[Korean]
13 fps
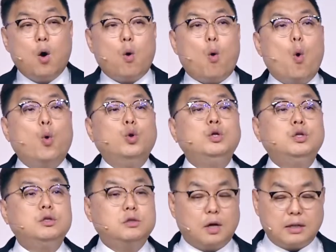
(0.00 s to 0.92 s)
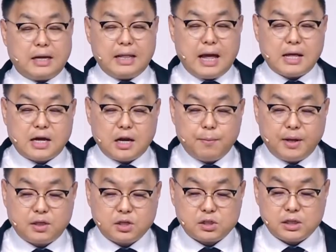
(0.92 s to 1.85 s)
온전한
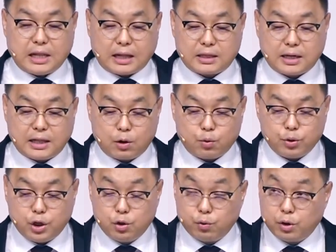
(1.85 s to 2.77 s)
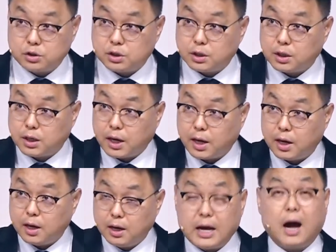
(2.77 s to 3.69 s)
하나님의 뜻이 나타나고 이루어지는 게,
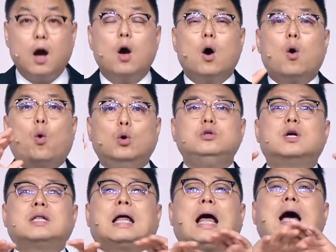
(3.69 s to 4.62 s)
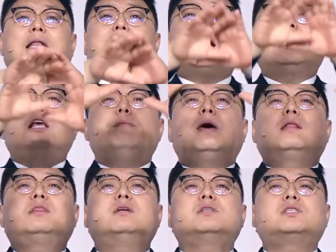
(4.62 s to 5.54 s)
그러니까 온전한
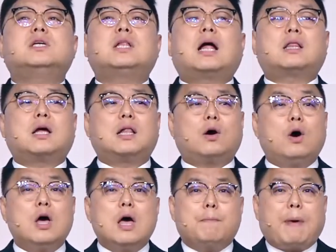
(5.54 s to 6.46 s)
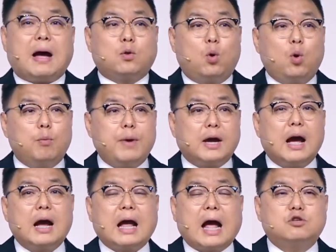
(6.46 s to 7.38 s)
하나님의 뜻이 나타나고,
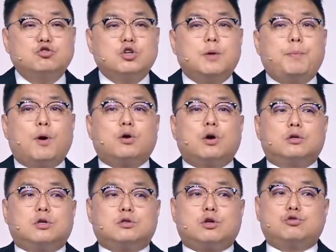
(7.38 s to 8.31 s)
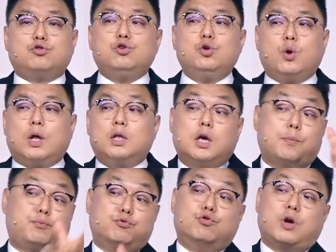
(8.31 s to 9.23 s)
바돌로메가 가죽이 벗겨져서 순교하는 게
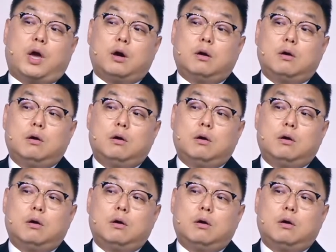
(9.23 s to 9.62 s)
부흥이에요.